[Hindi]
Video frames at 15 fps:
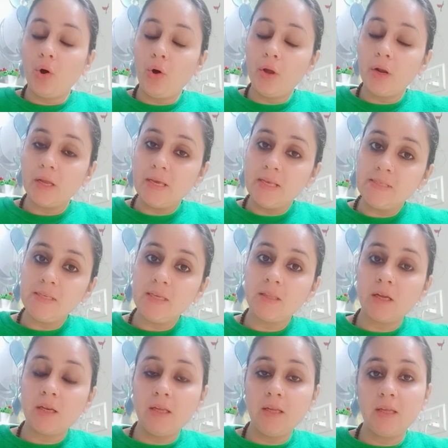और इसी
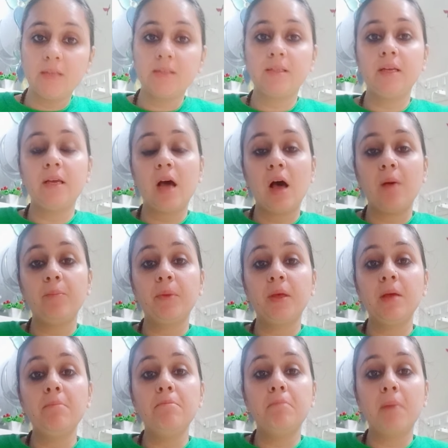तरीके से
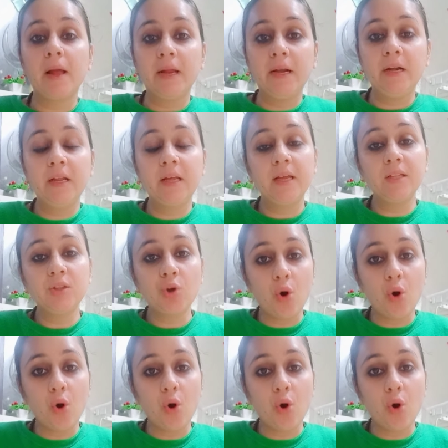आपके माइंड के